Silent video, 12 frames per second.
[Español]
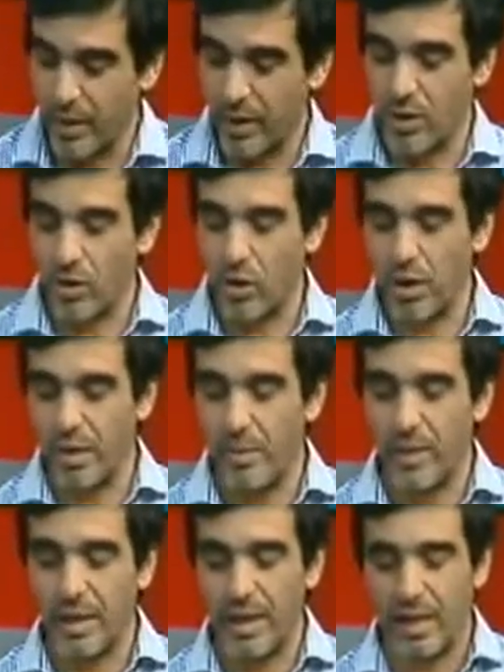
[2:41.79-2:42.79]
a ver eh, los goles
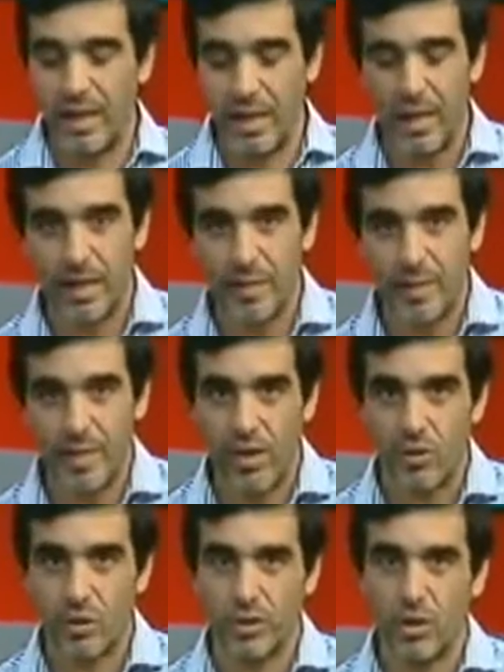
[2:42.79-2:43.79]
de Bélgica, que
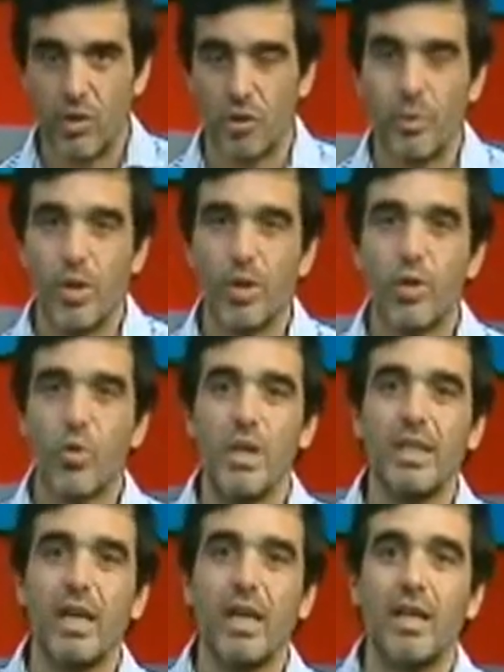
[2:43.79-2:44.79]
perdió 2 a 0 y lo terminó dando
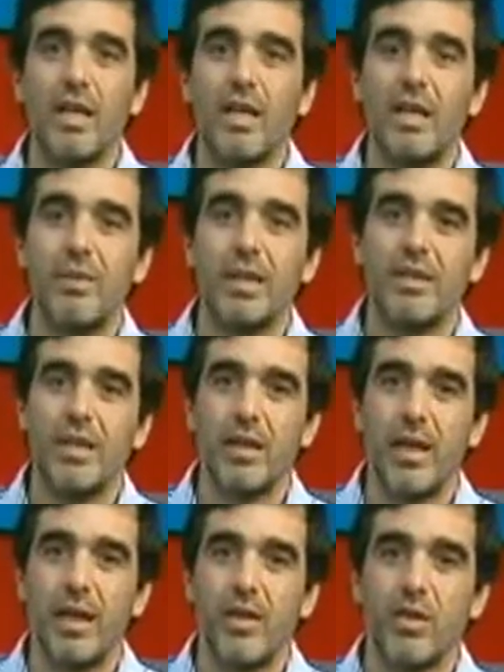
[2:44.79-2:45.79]
vuelta, y de
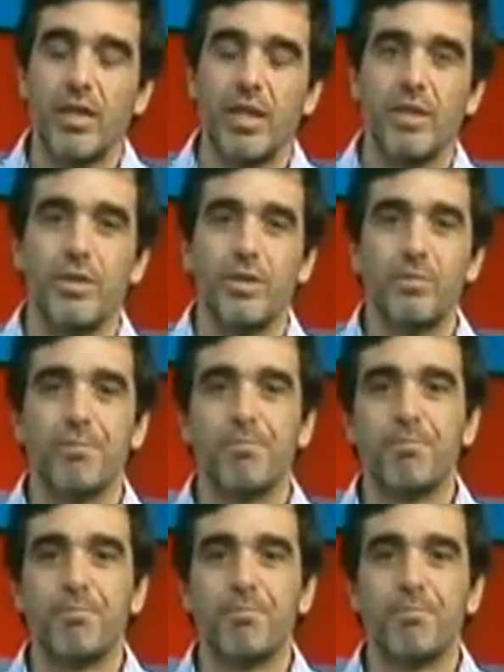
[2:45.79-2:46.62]
Brasil, que ganó de taquito.